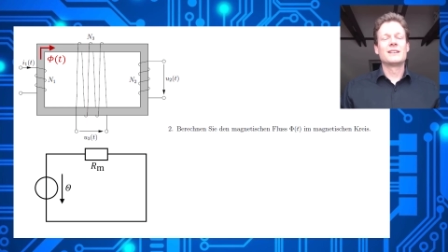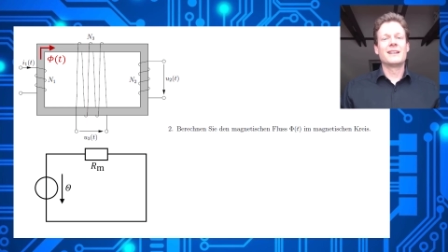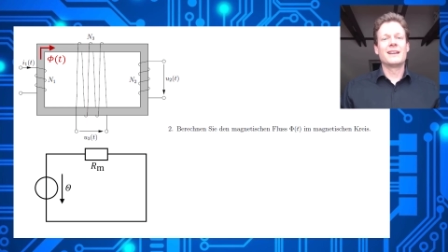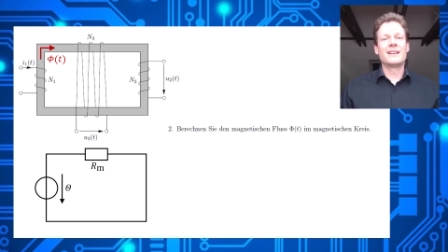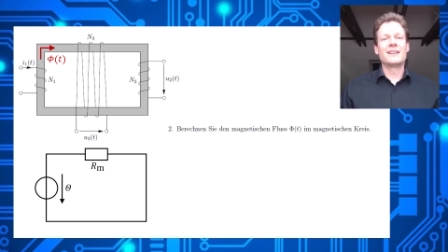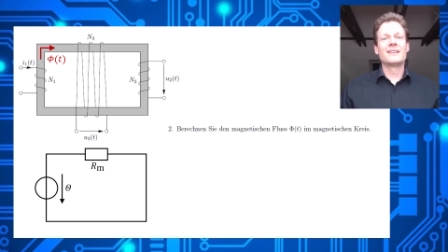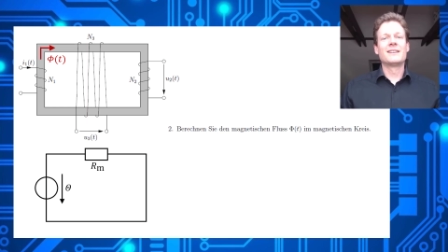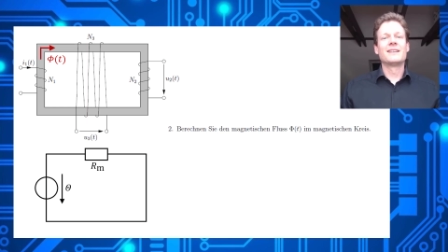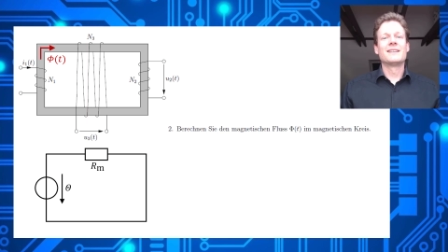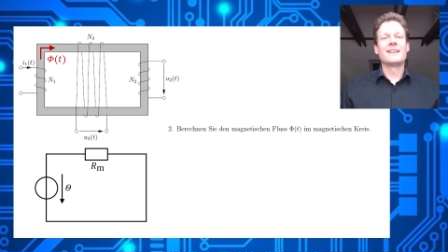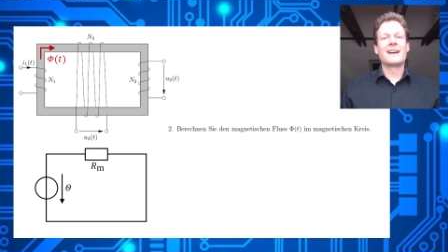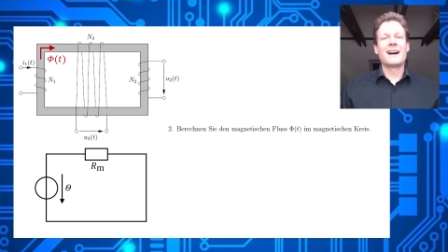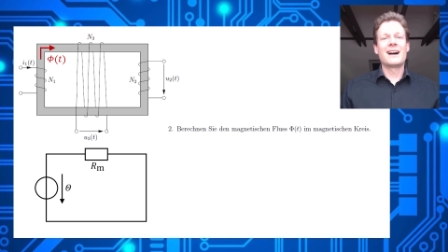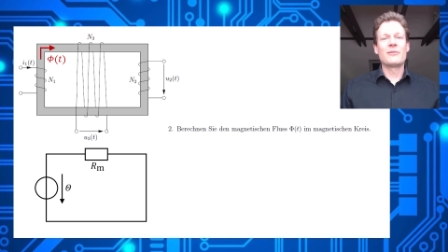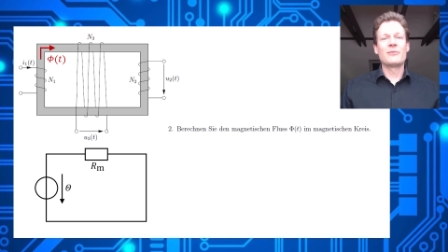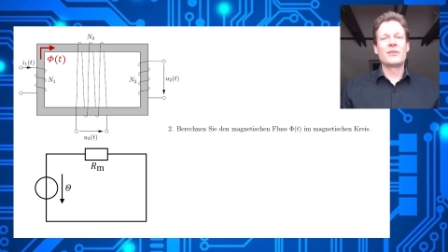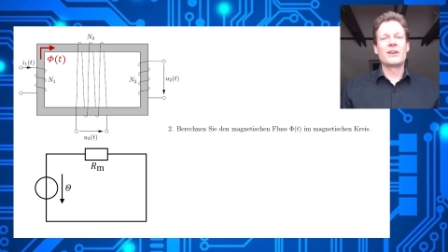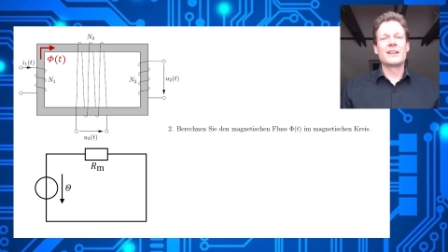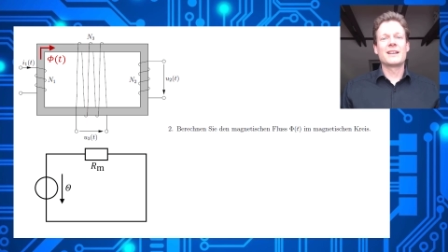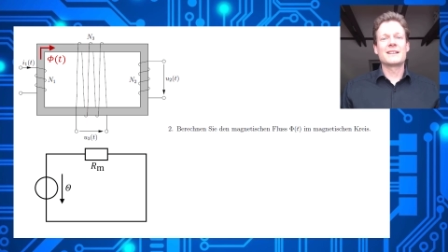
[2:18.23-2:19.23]
denn da
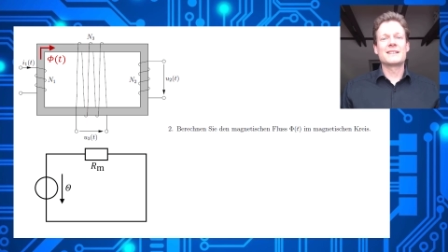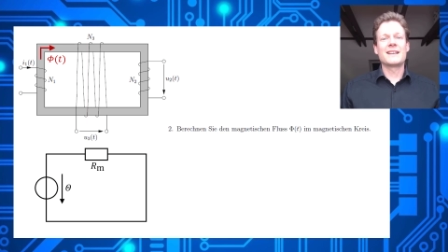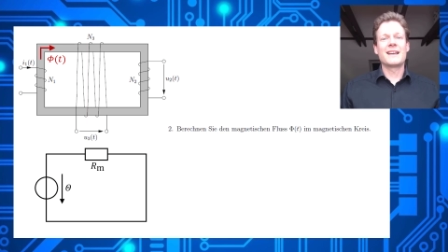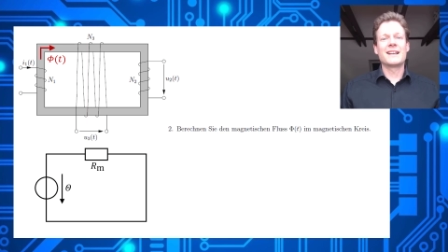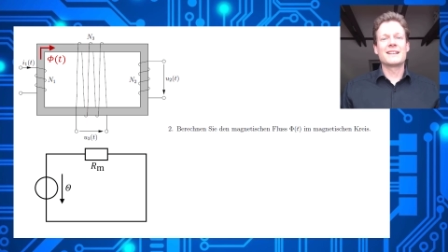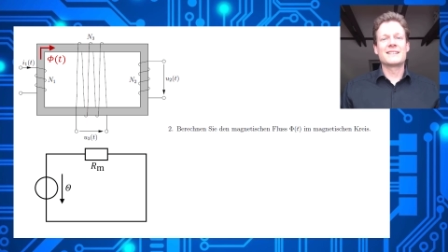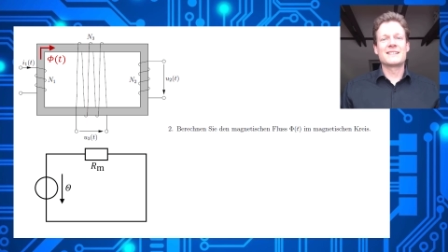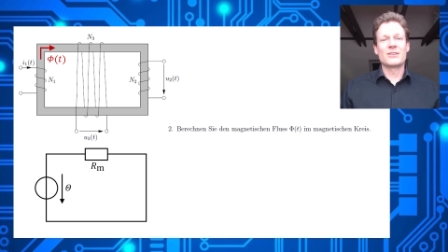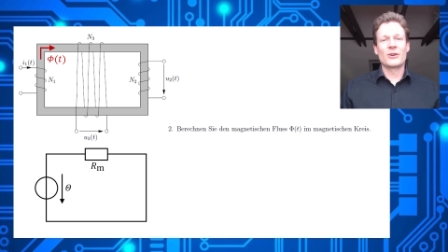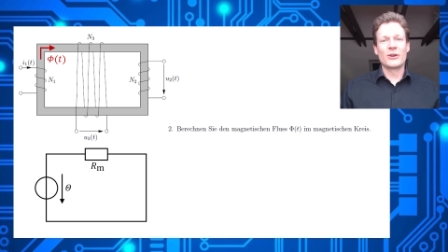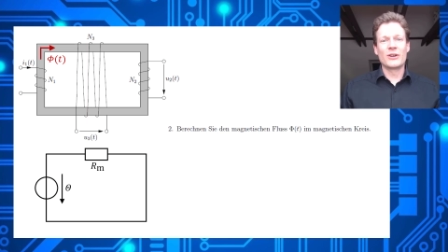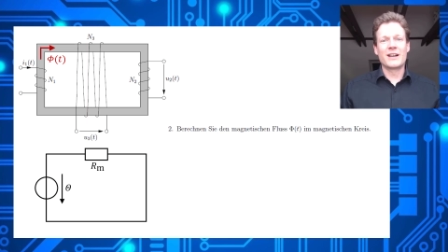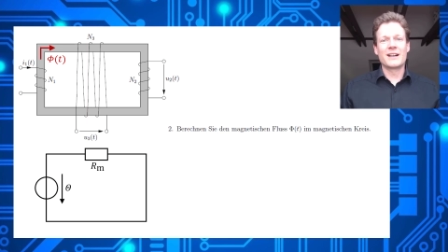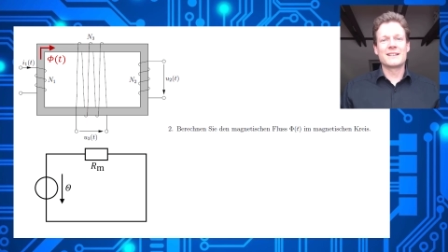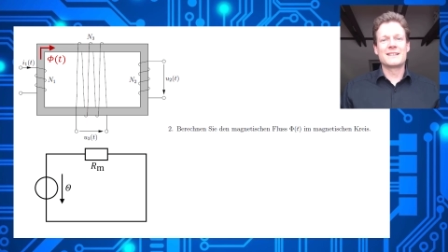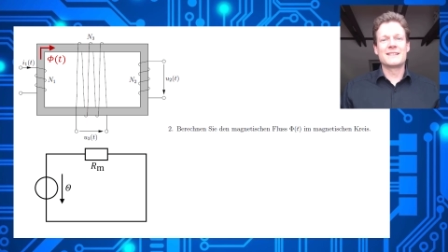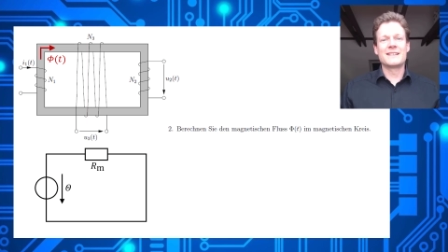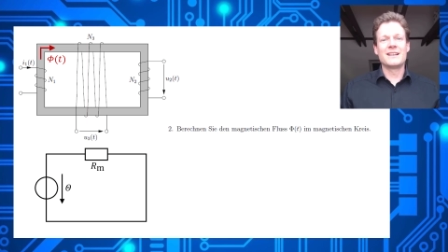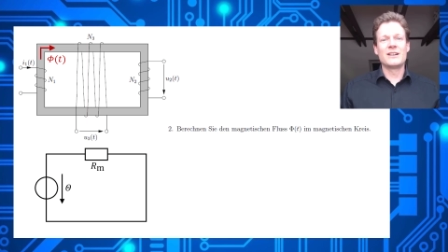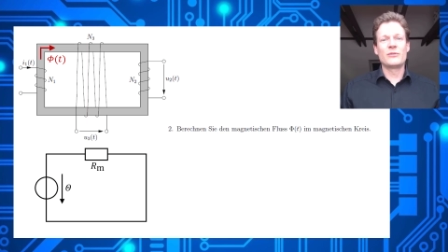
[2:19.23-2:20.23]
haben wir das
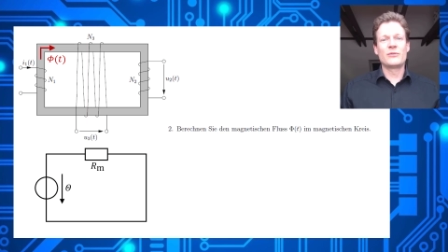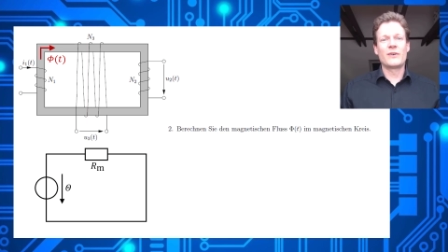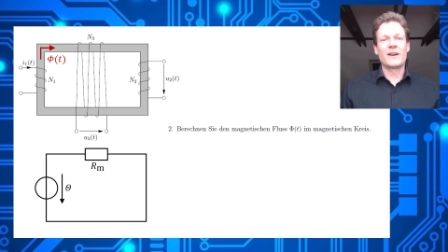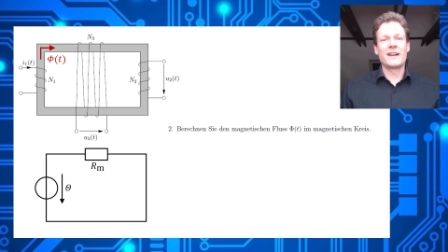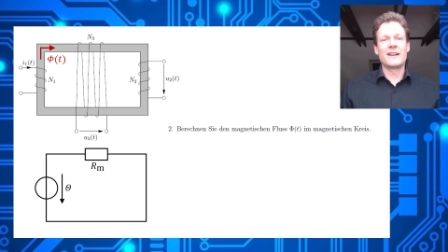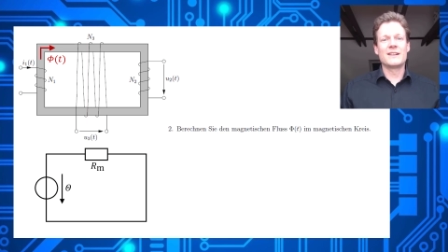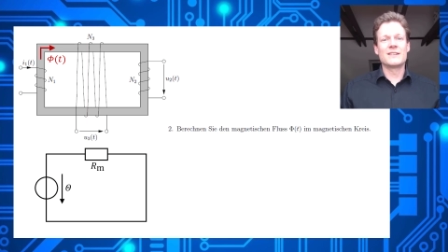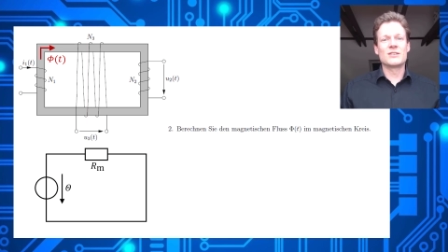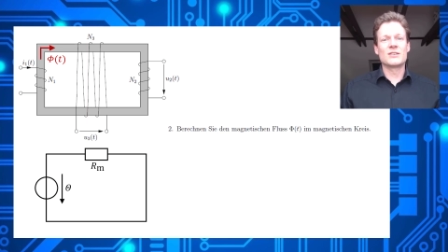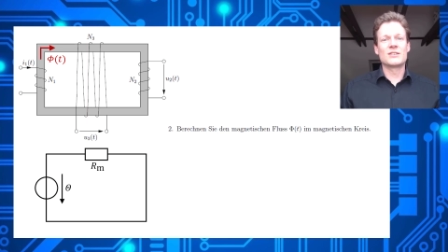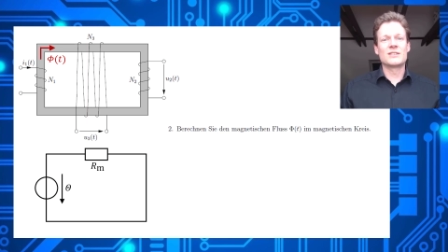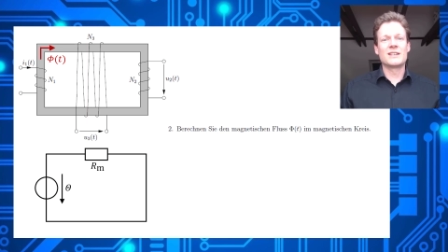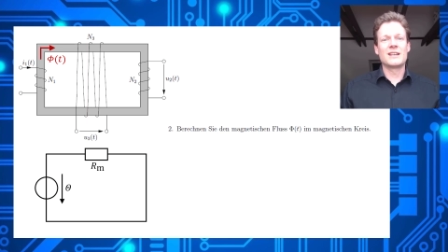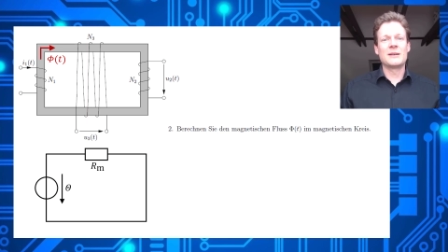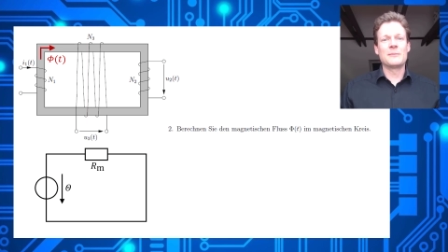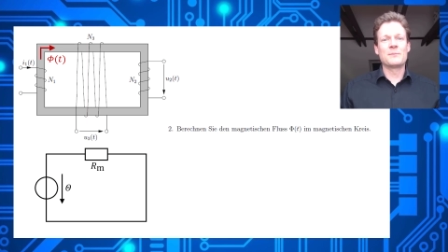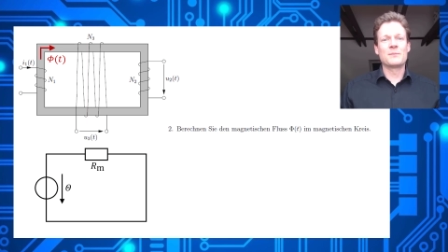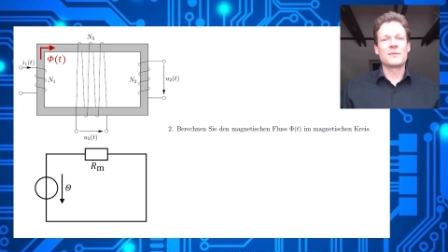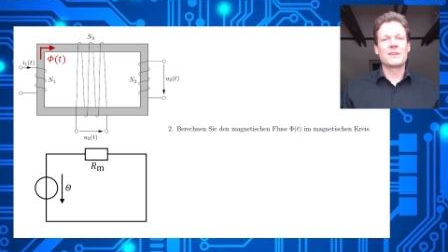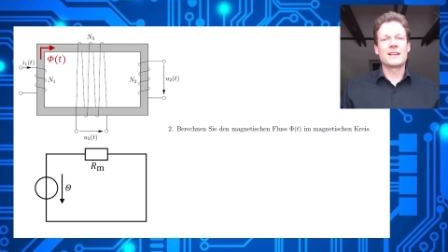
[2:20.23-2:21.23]

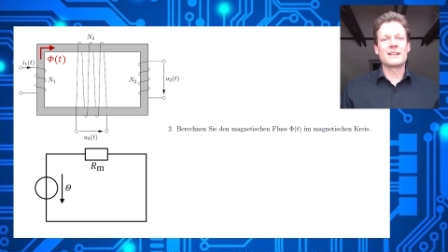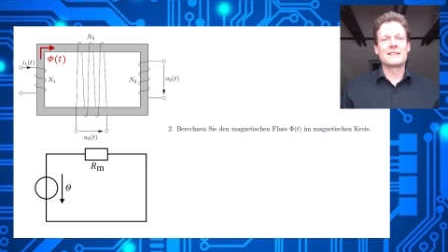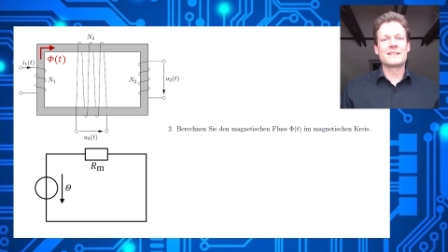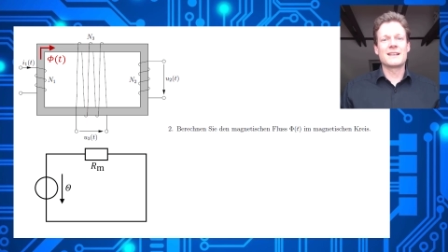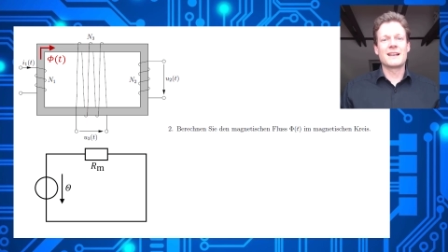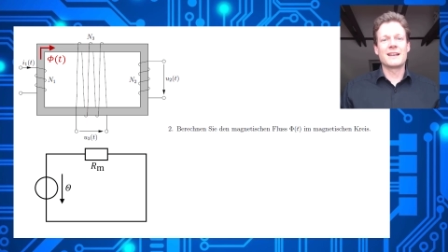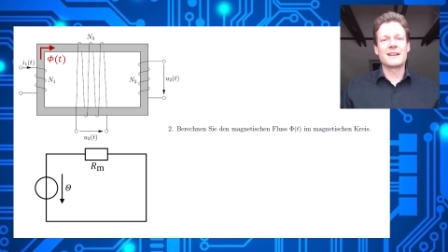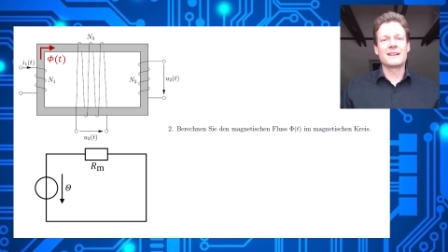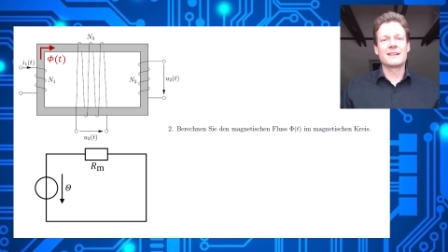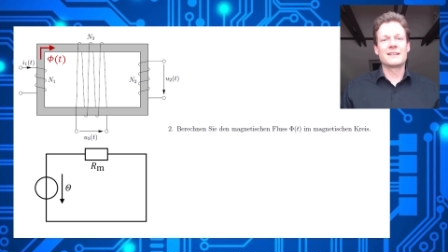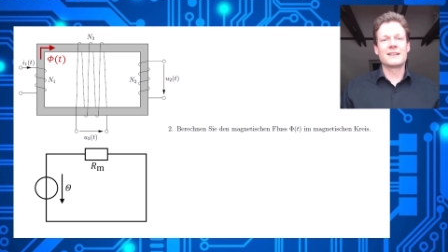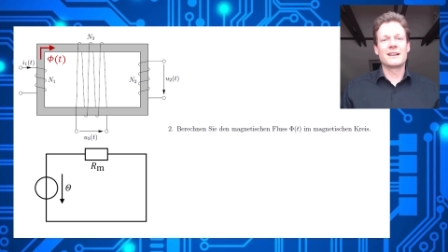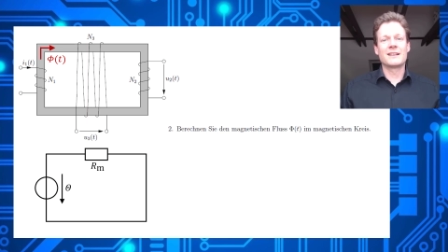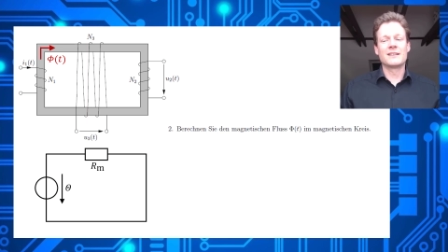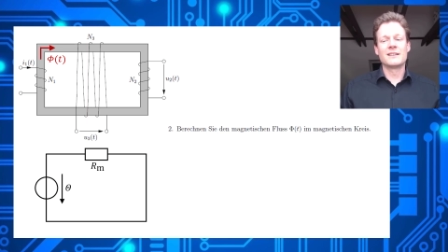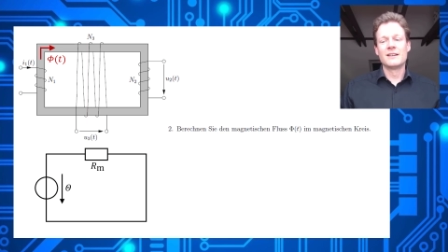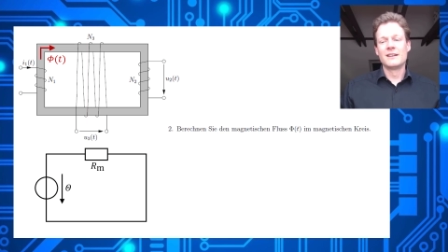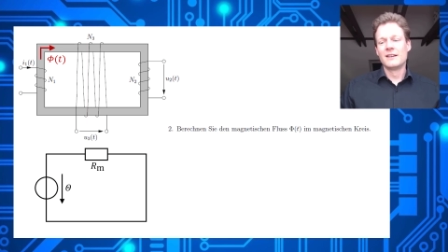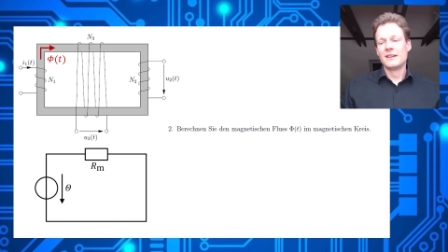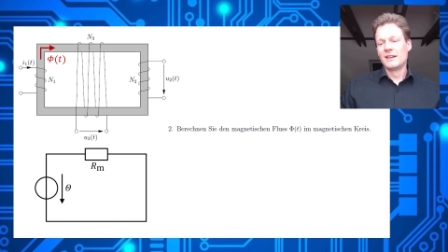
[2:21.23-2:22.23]
Erzeugerzählpfeilsystem. Da zeigen
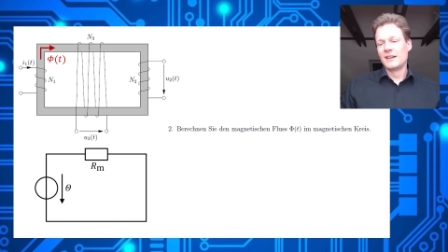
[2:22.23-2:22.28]
dann